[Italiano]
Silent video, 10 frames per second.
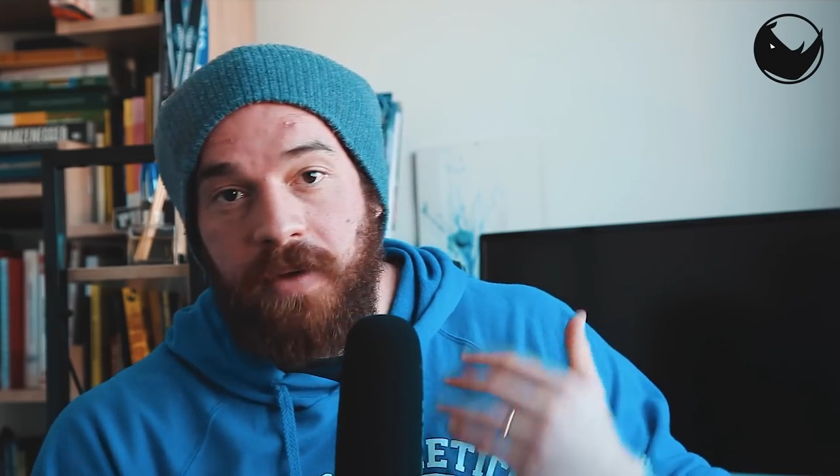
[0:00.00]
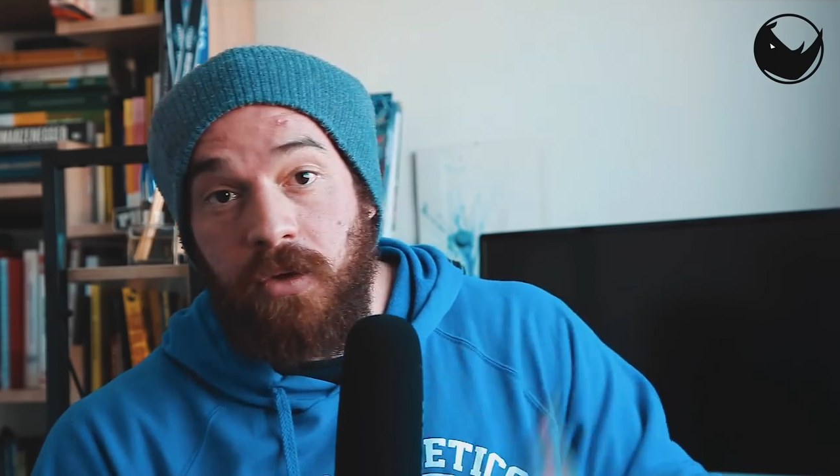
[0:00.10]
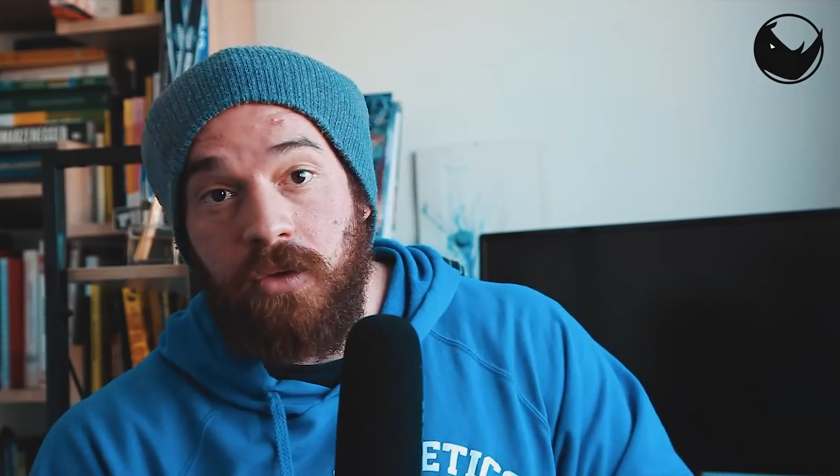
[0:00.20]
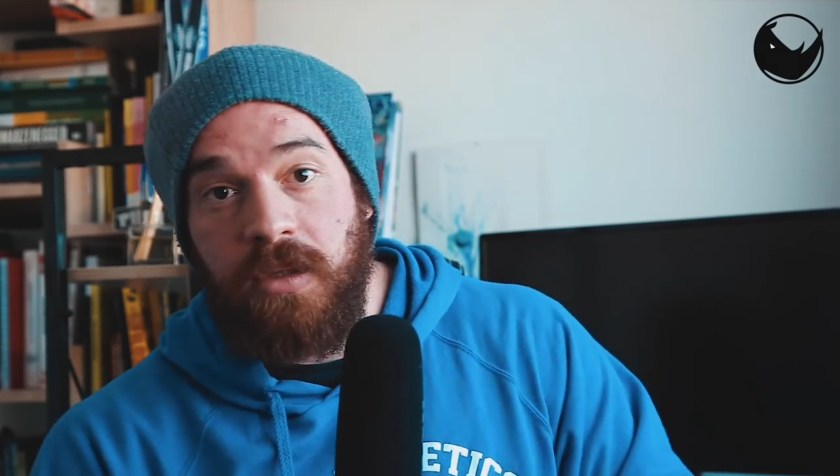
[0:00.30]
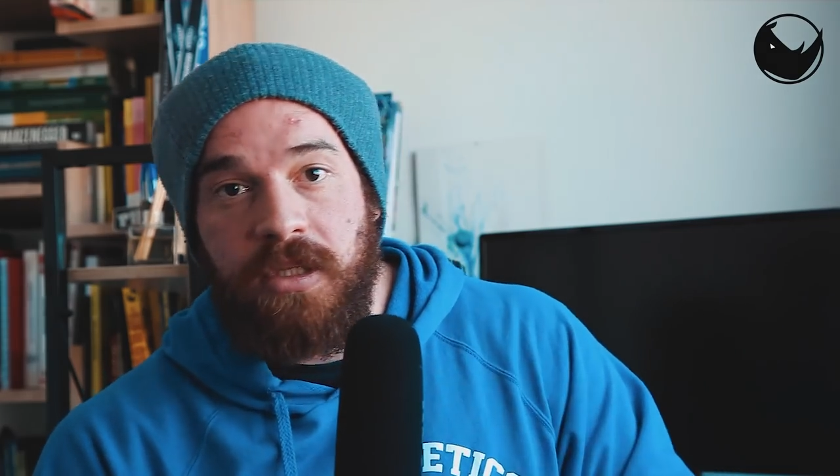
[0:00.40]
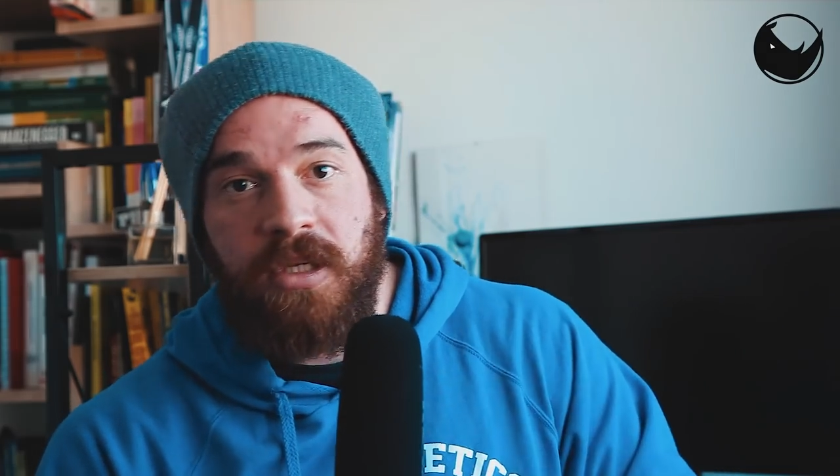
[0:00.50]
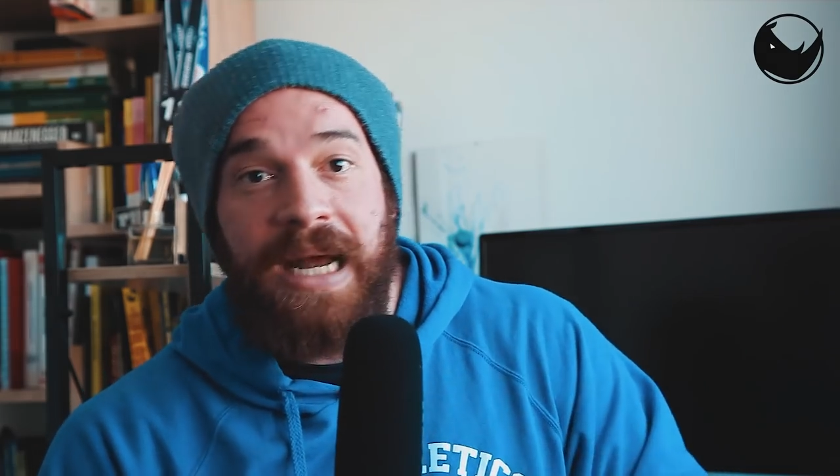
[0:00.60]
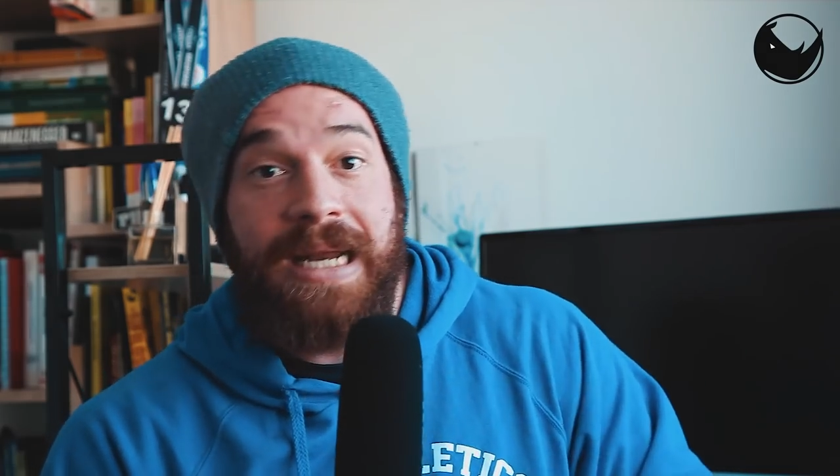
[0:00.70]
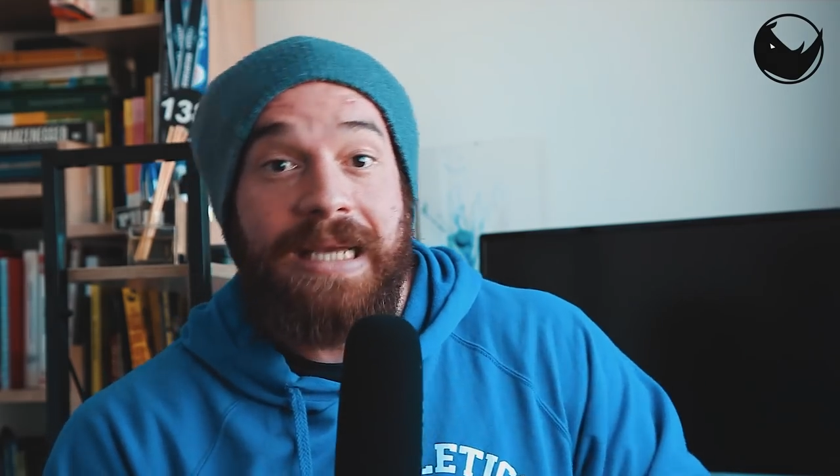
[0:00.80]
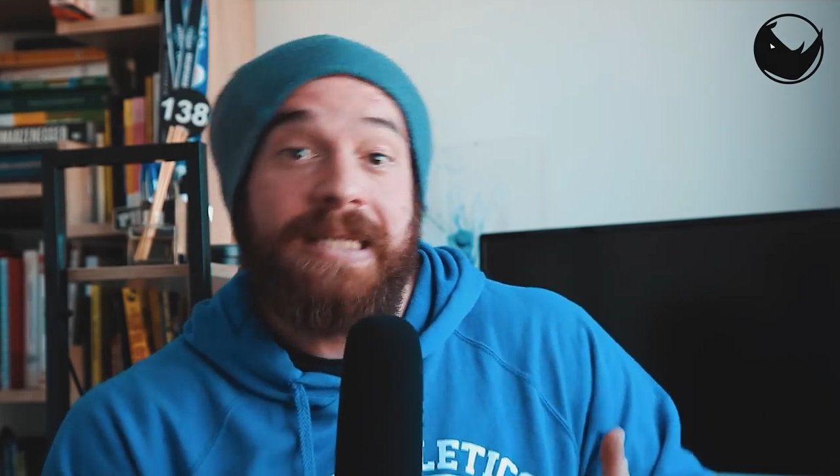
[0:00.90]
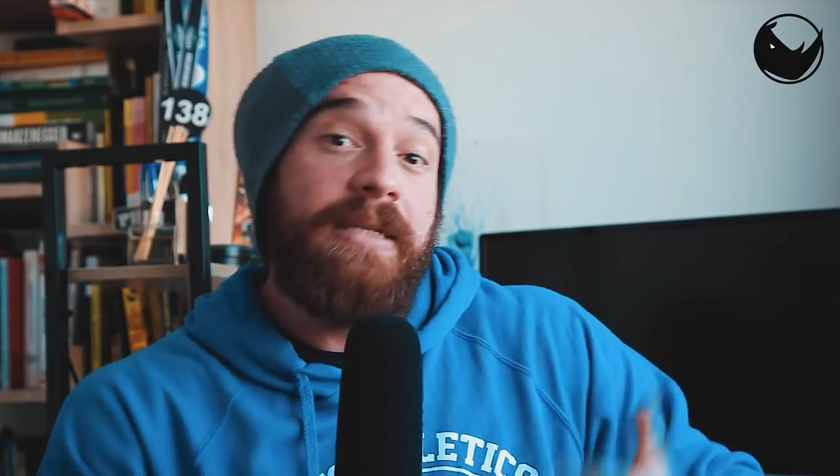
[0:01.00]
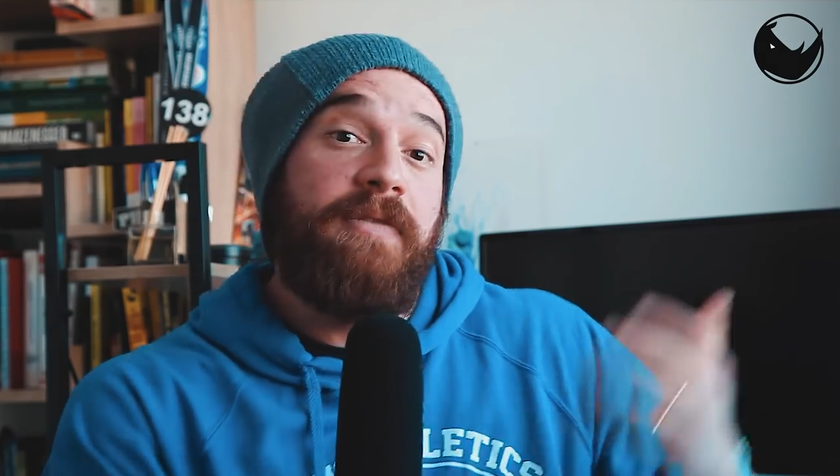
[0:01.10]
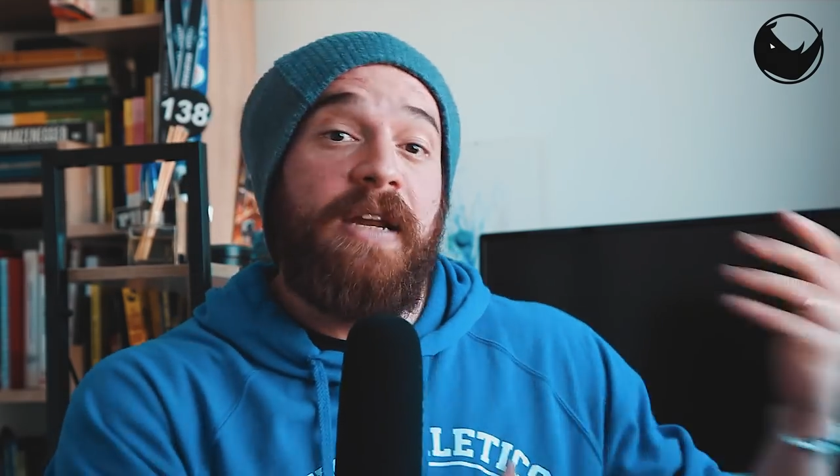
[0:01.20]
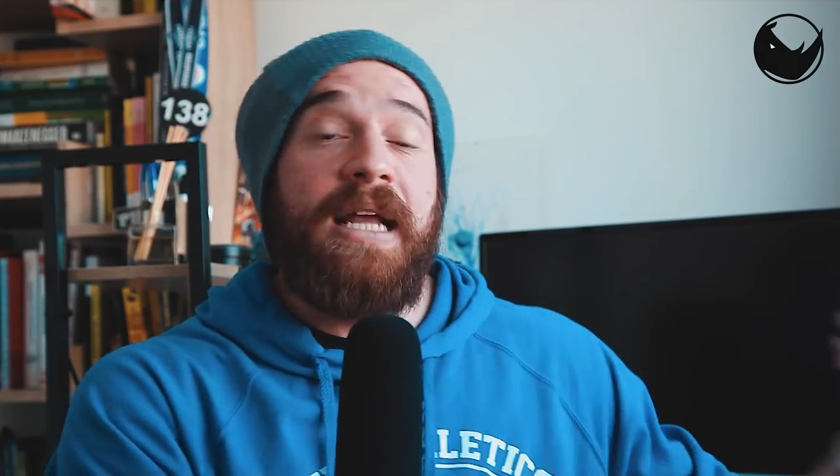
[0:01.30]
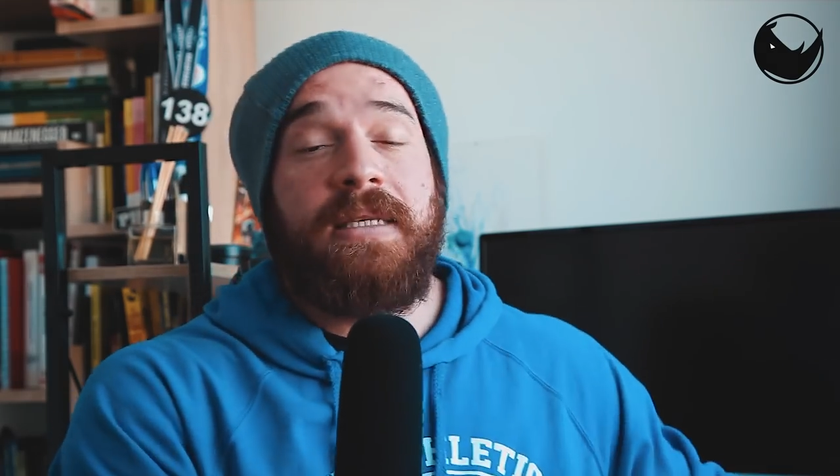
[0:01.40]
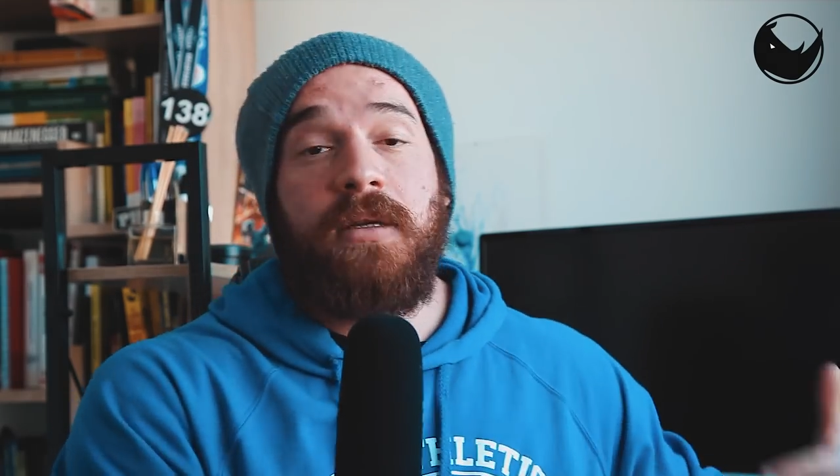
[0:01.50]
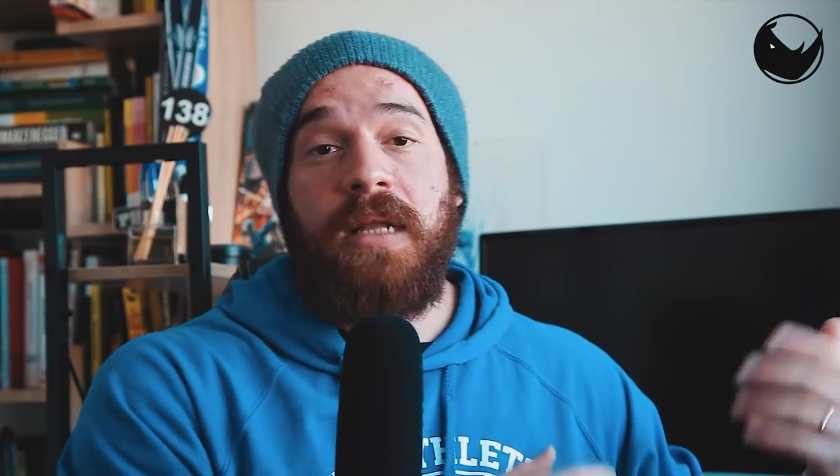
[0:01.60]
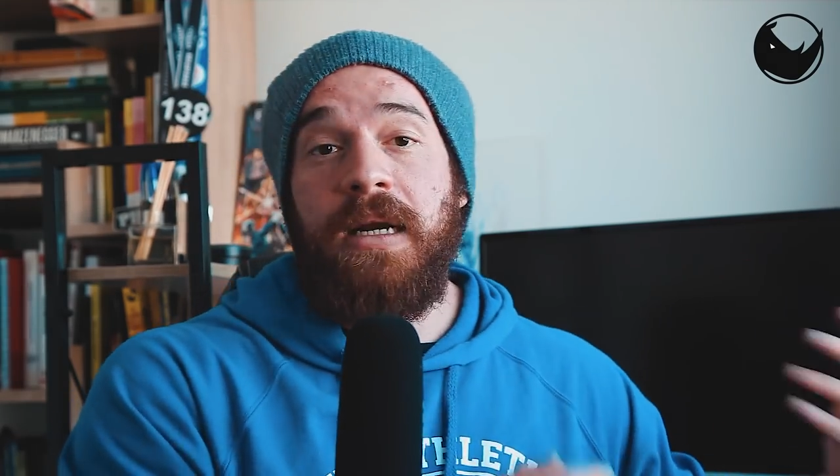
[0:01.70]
valori nutrizionali che si differenziano